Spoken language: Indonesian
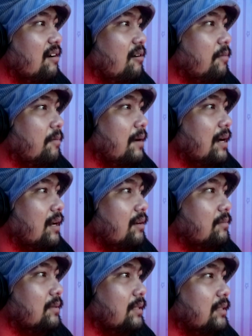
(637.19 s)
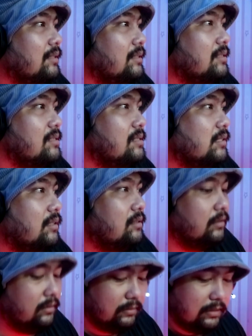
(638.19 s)
apa bakal
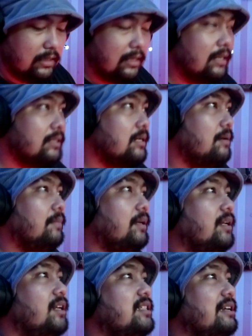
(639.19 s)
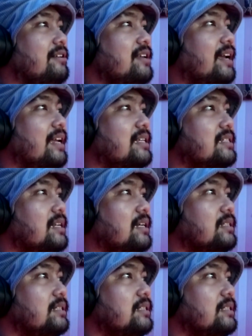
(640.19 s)
bertengkar selama ini ceweknya kayak nyesel gak